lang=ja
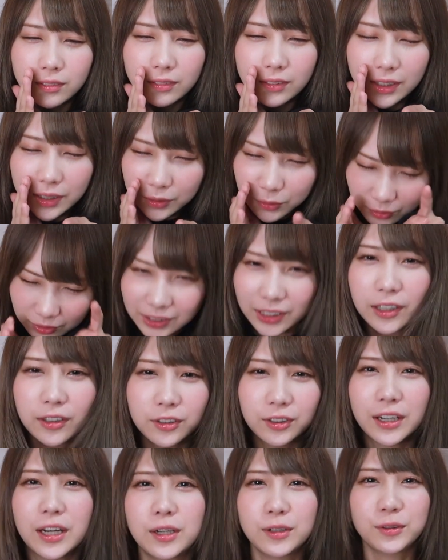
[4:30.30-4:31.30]
て言って
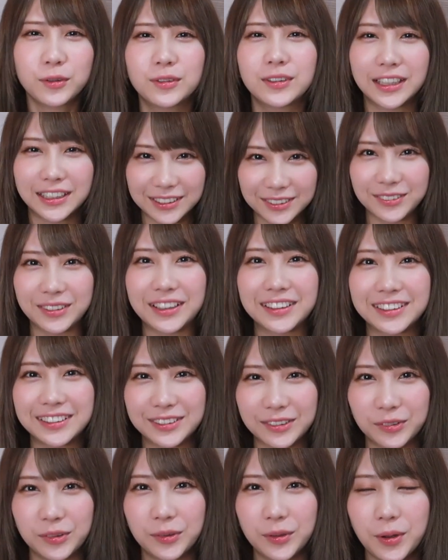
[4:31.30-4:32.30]
くれるような人なんで
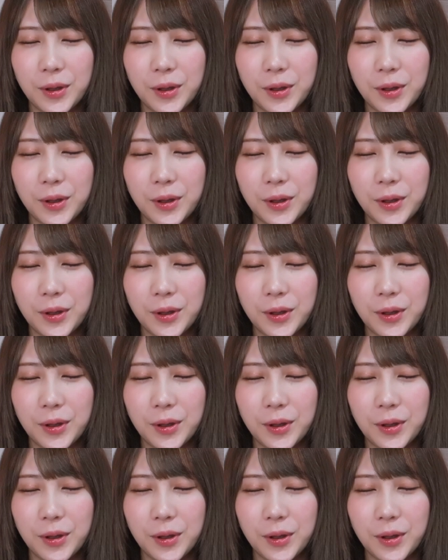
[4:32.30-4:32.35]
すよ